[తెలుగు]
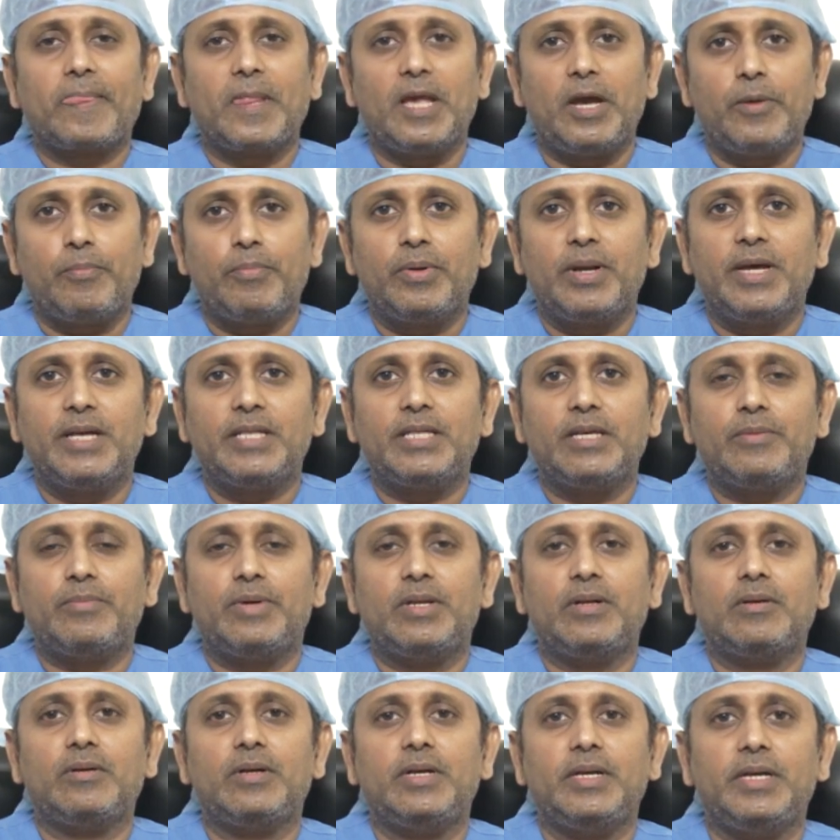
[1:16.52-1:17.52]
ఎప్పుడైతే
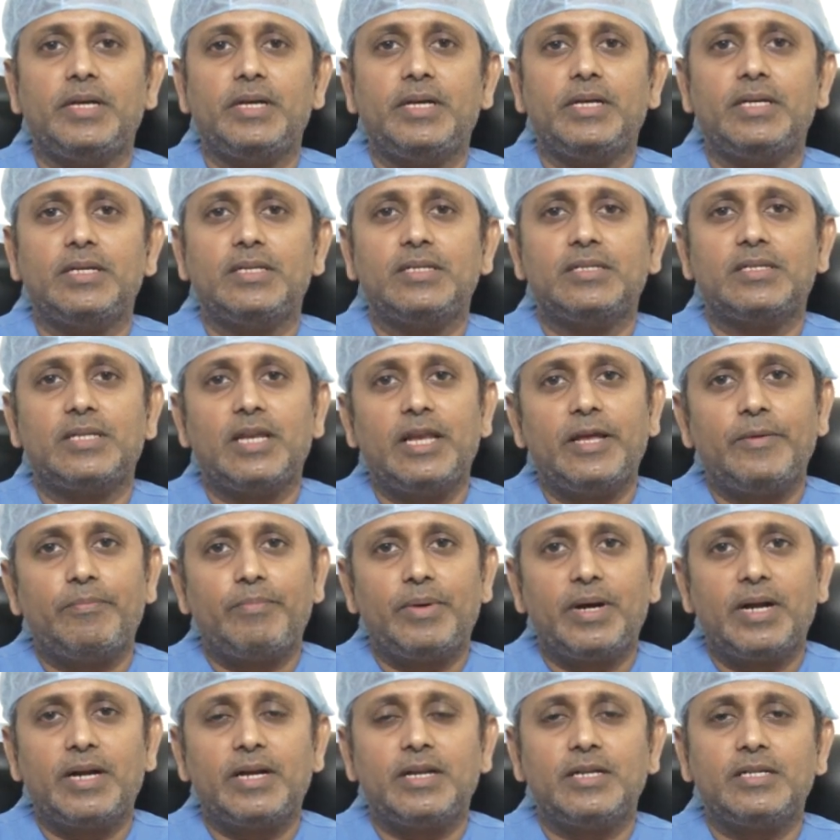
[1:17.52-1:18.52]
మనకు ఈ స్లీప్
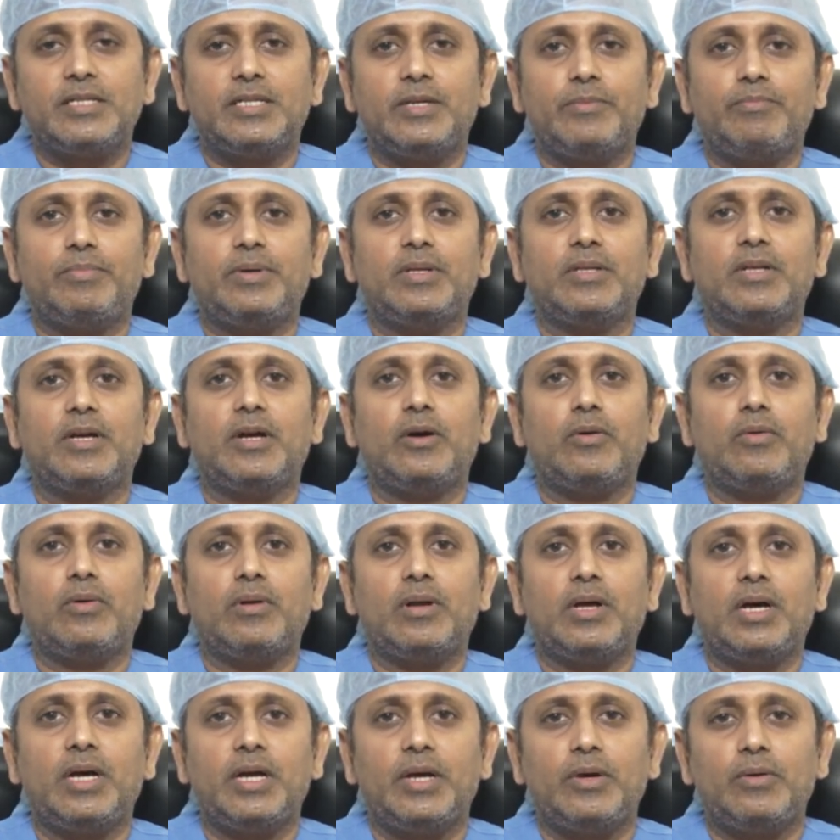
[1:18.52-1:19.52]
ప్యాటర్న్స్ ఇబ్బందిగా
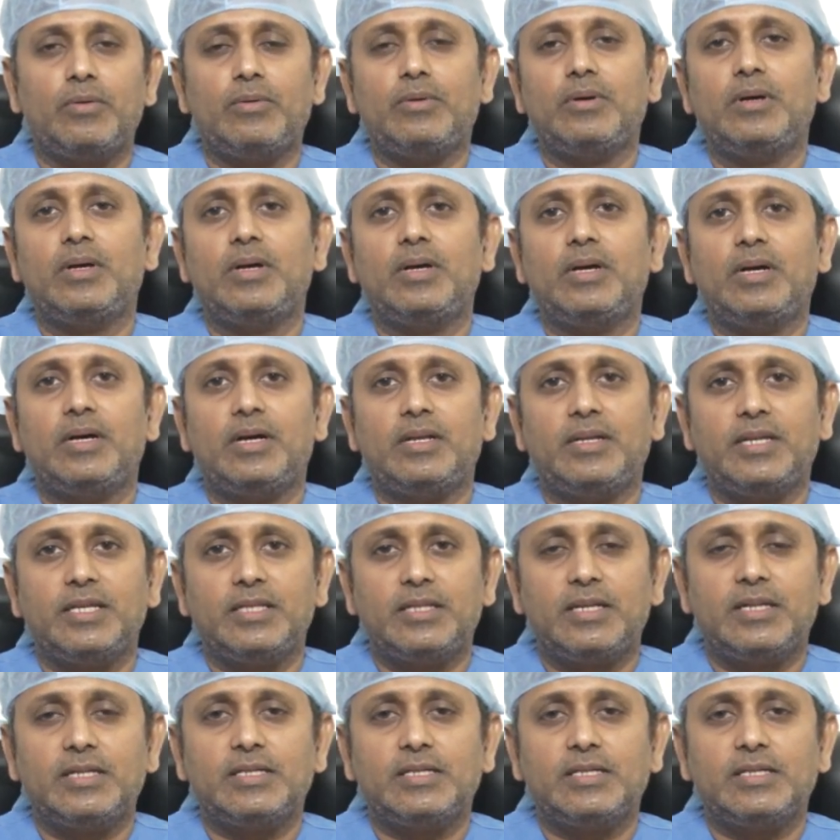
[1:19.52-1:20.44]
ఉంటాయో నిద్ర